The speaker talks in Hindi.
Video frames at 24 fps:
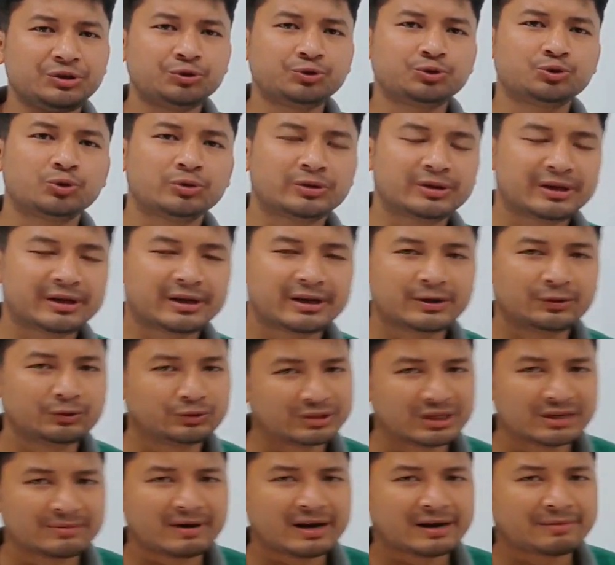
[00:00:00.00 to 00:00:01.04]
यूज़ होते हैं
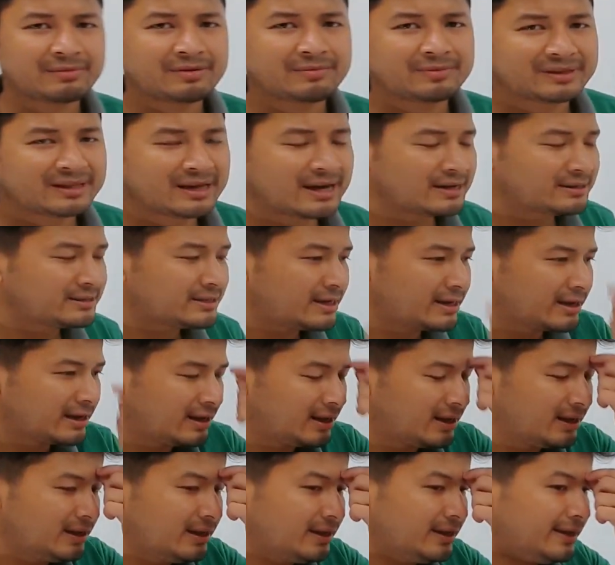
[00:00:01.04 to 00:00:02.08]
उसके बारे में बताया जाएगा
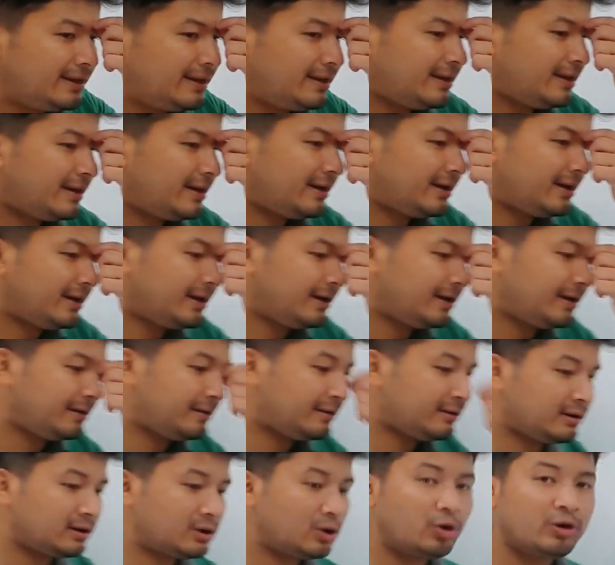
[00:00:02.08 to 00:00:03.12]
एंड
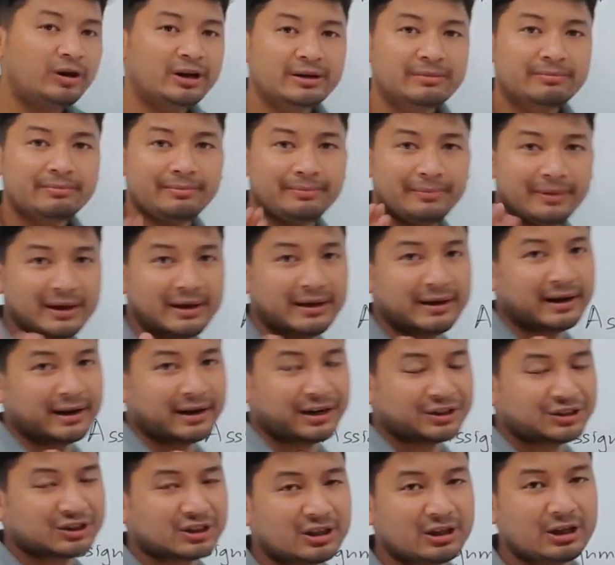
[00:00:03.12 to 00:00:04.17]
कॉलिंग बेल
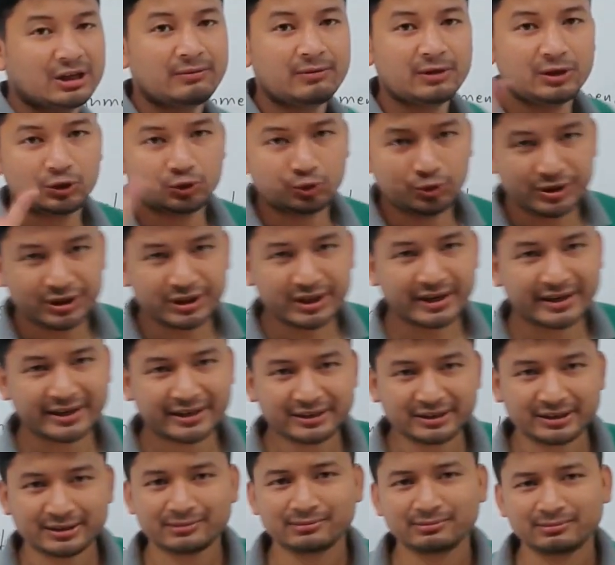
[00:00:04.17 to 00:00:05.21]
कनेक्शन डबल स्विच
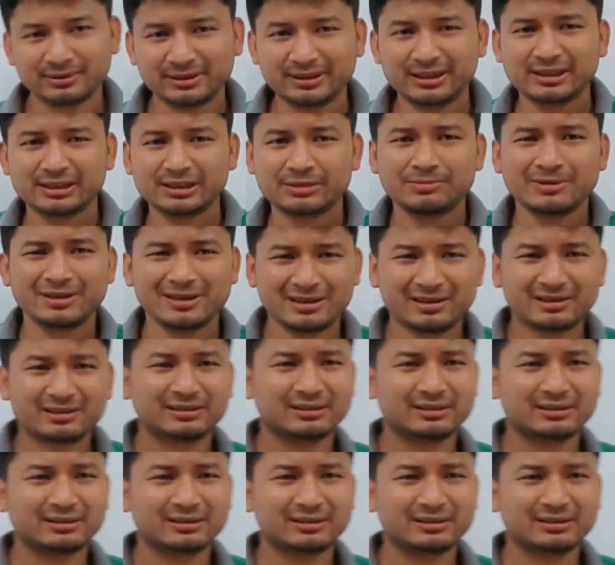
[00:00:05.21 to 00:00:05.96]
कनेक्शन ये सभी